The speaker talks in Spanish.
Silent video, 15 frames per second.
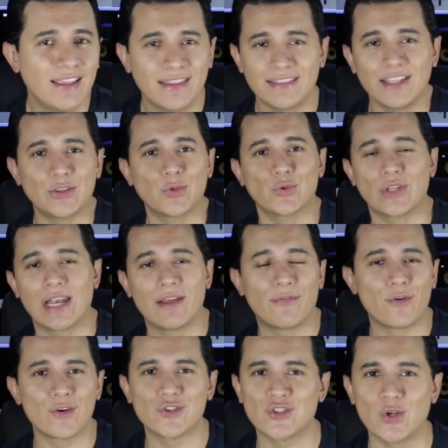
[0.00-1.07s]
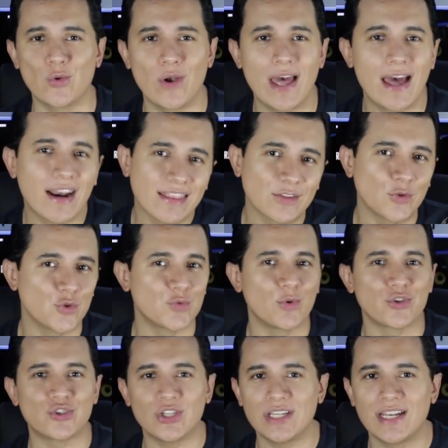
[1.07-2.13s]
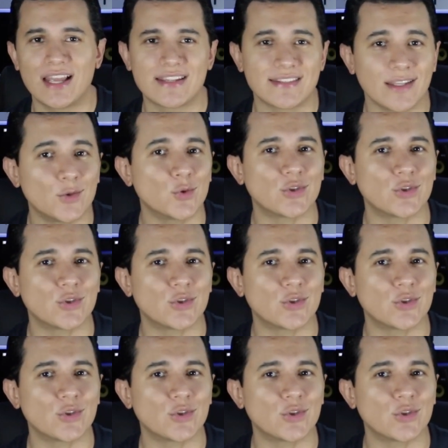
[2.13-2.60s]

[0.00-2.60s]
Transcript: de tu teléfono celular, de tus bocinas, de tu